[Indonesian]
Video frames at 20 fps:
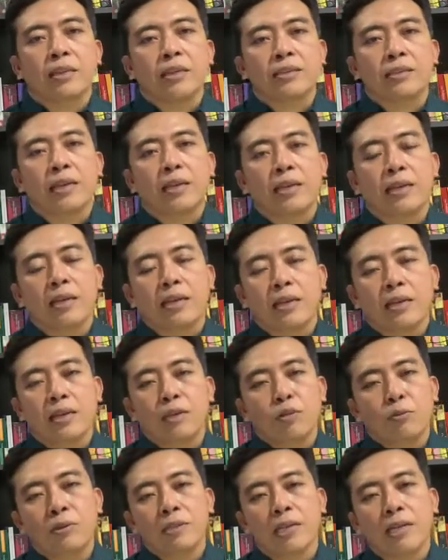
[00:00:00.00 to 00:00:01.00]
Sehingga
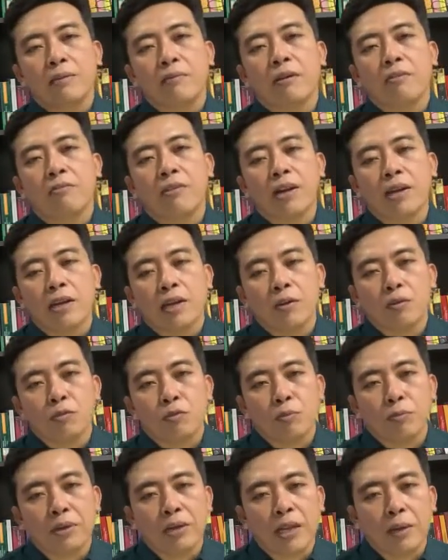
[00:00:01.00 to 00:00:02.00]
itu bisa dimanfaatkan
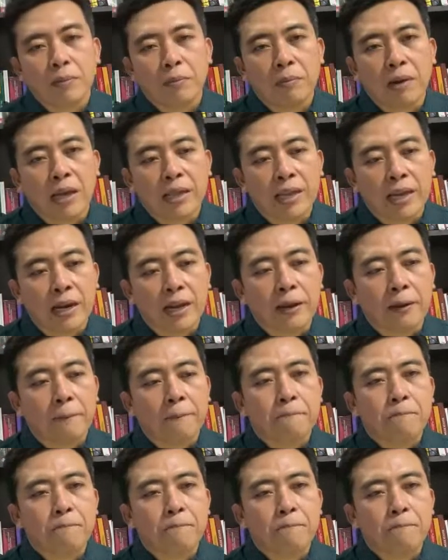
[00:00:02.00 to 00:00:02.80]
untuk media pembelajaran.